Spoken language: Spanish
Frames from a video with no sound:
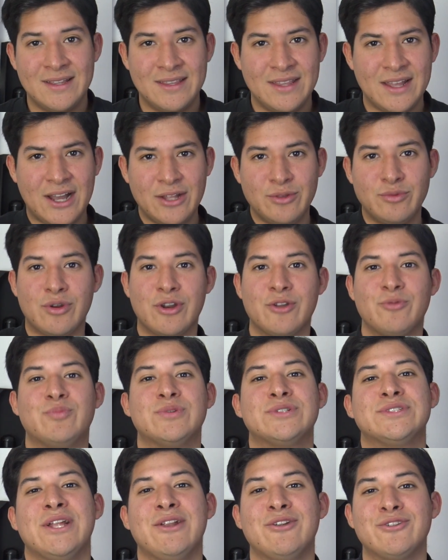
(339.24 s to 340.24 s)
Deja tu
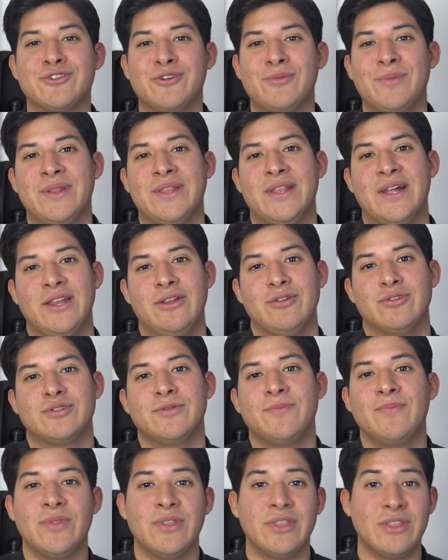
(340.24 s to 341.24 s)
respuesta en los comentarios.
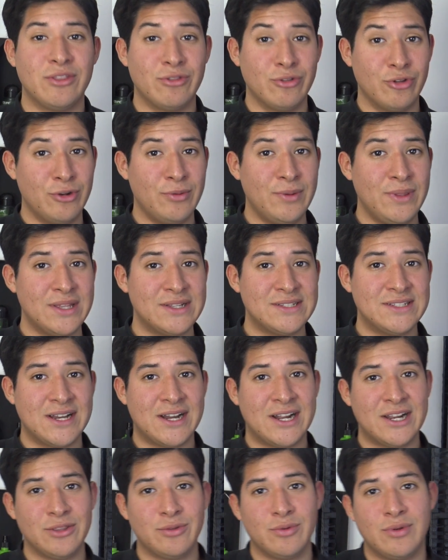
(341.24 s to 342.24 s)
No olvides
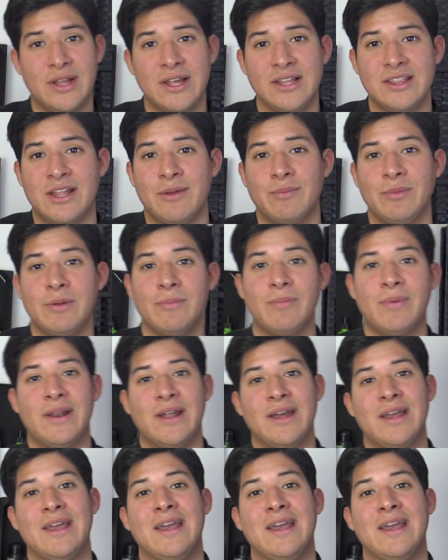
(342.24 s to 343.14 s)
dejar tu like también para